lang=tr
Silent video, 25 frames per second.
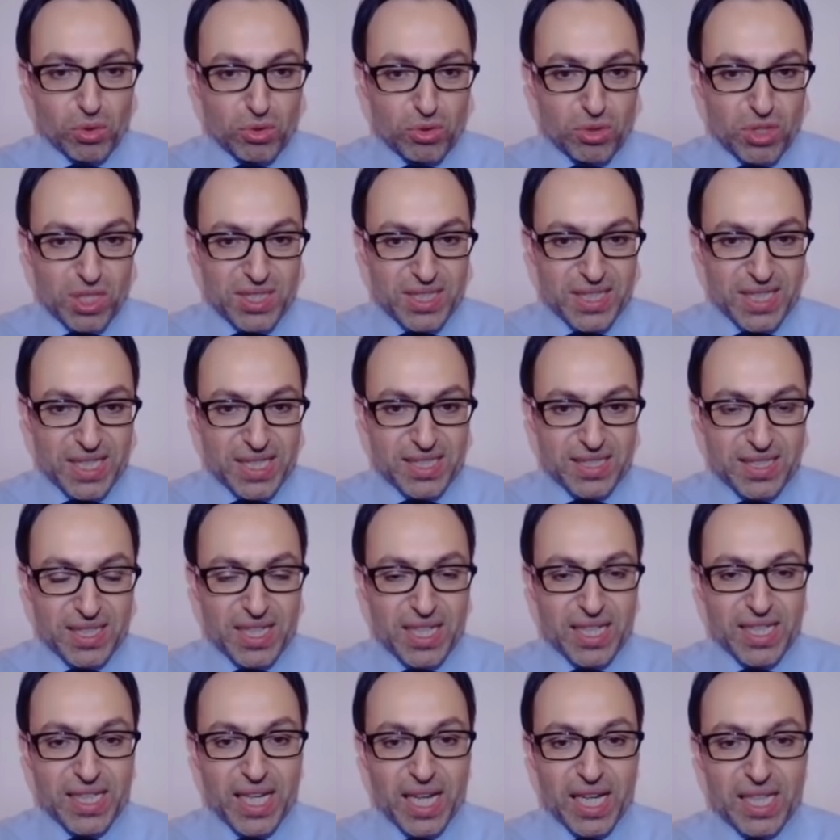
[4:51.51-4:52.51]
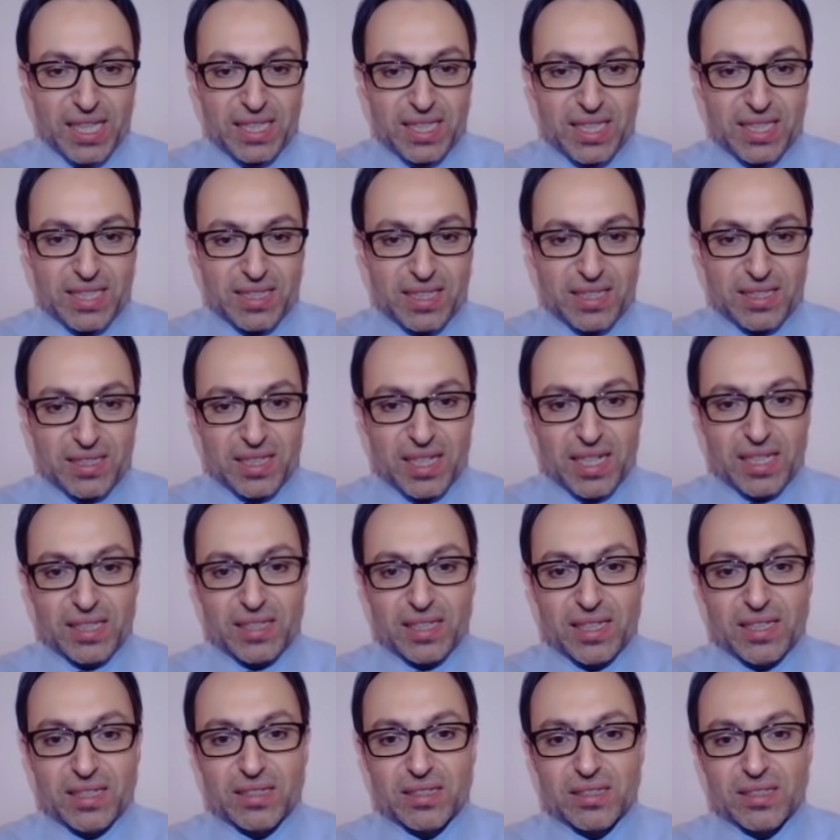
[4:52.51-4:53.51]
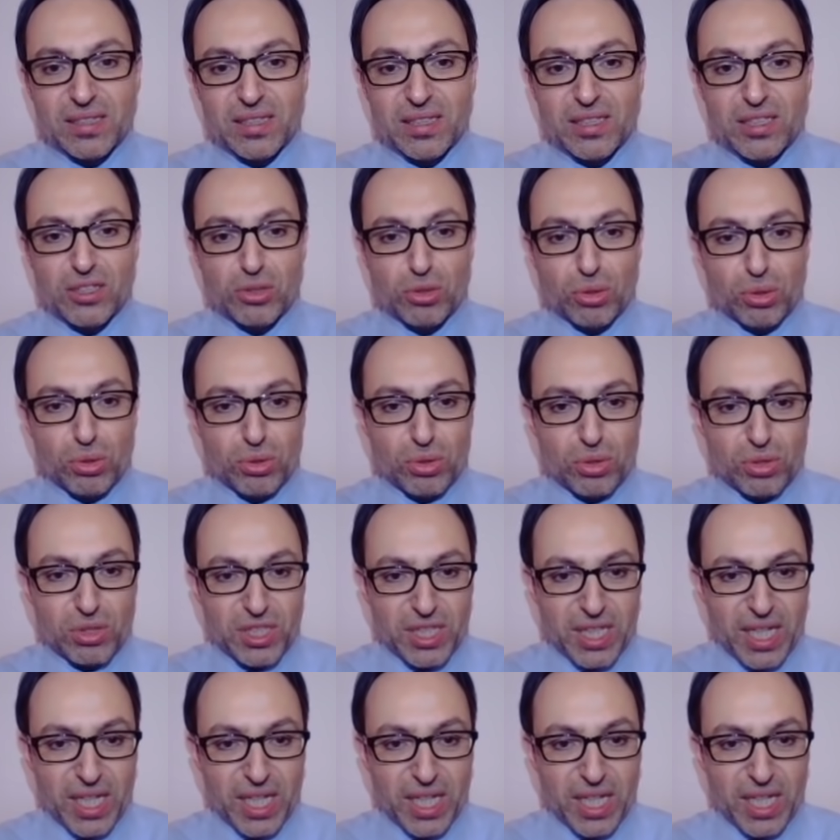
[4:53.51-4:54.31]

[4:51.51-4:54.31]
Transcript: %80'e geldiyse zaten kriz oluyor.